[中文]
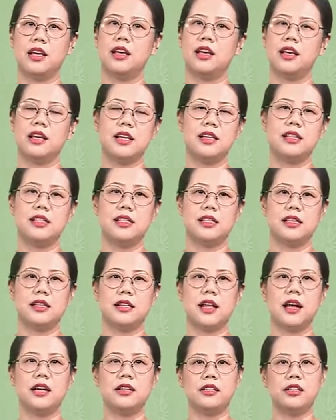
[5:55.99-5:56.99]
因此
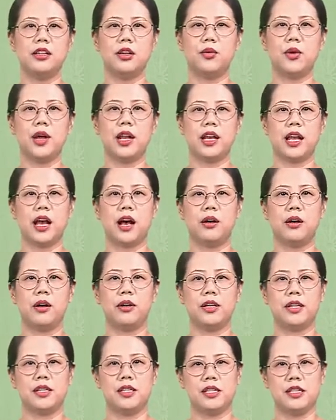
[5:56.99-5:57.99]
当时的官僚
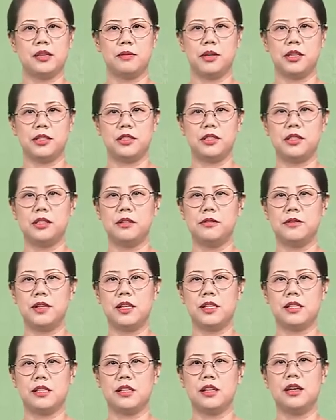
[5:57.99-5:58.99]
和启蒙知识分
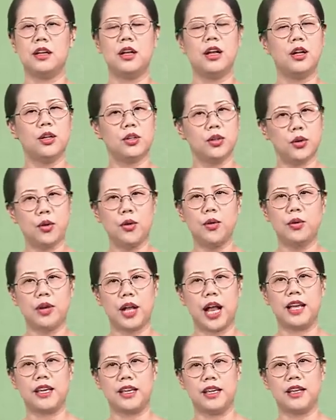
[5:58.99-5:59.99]
子痛
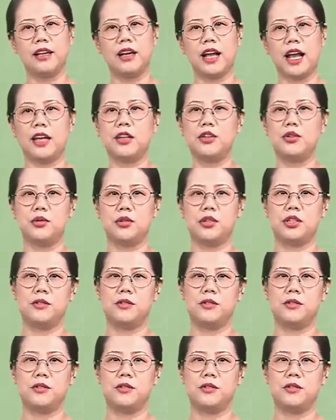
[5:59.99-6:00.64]
感应该重视